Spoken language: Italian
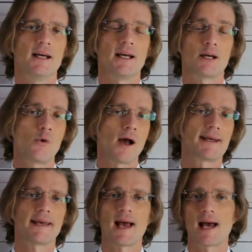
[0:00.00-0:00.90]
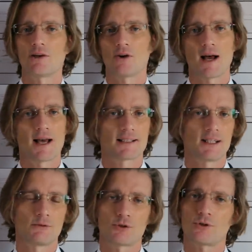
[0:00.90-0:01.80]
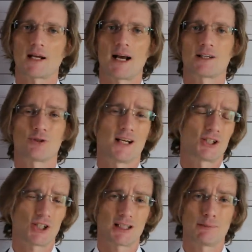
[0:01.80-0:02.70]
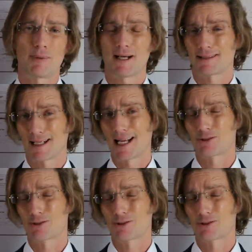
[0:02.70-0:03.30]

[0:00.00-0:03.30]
eh, qualche anno, anche in questo caso lasciate perdere.